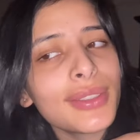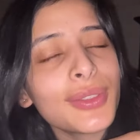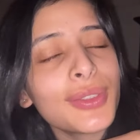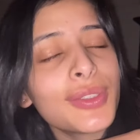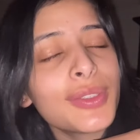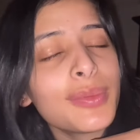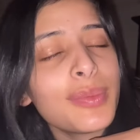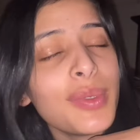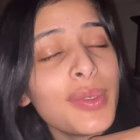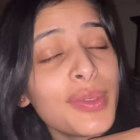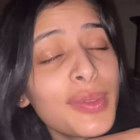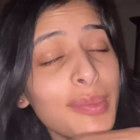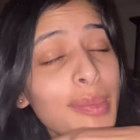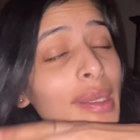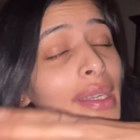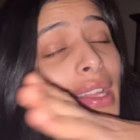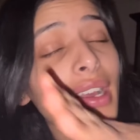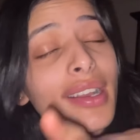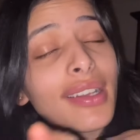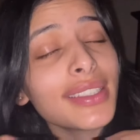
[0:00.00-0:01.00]
कुछ भी उठ
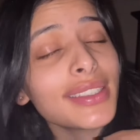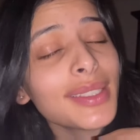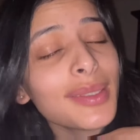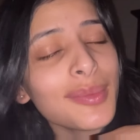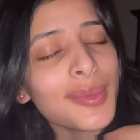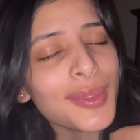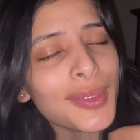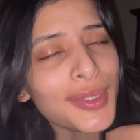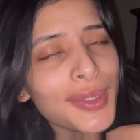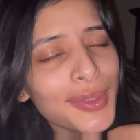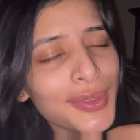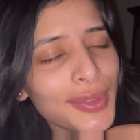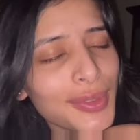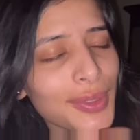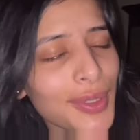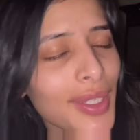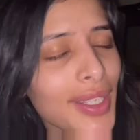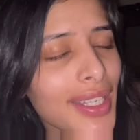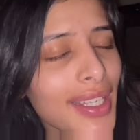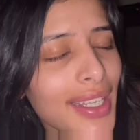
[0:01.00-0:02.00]
पटांग सा बोल रही हूँ सो
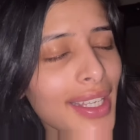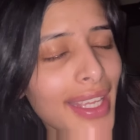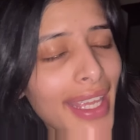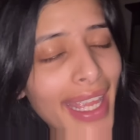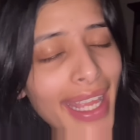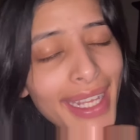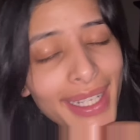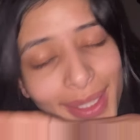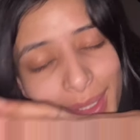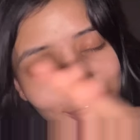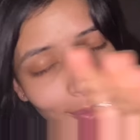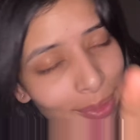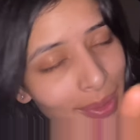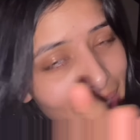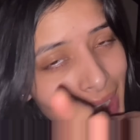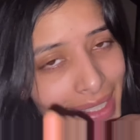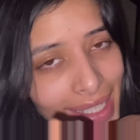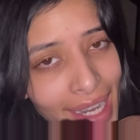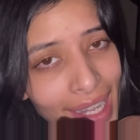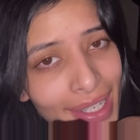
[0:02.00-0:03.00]
इग्नोर
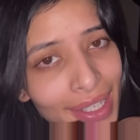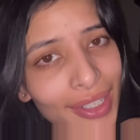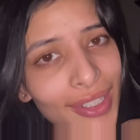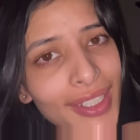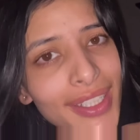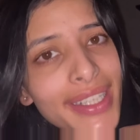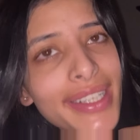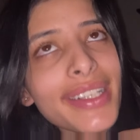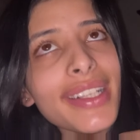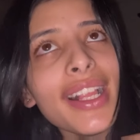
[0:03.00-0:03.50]
इट एट ऑल